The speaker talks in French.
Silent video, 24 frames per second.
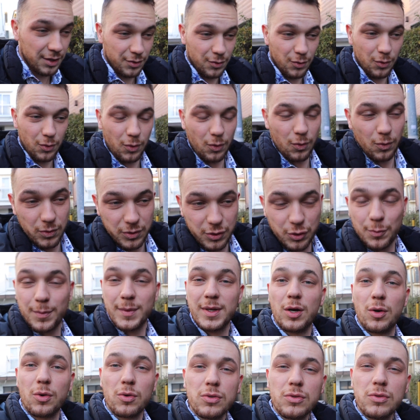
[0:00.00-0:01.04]
Donc on se
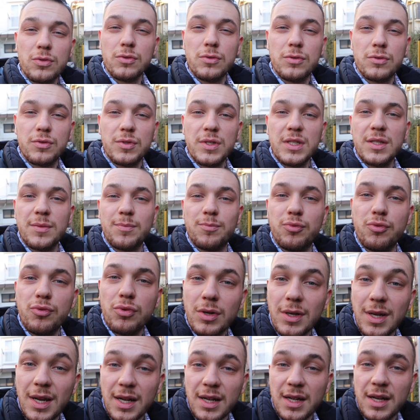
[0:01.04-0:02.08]
met en route tout de suite
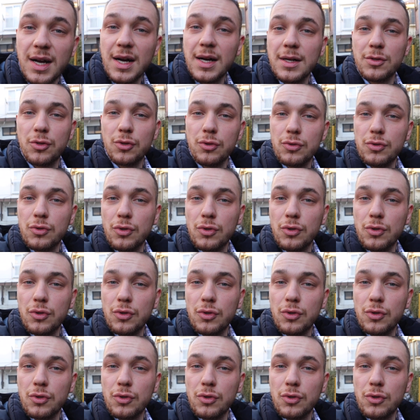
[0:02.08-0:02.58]
pour la gare de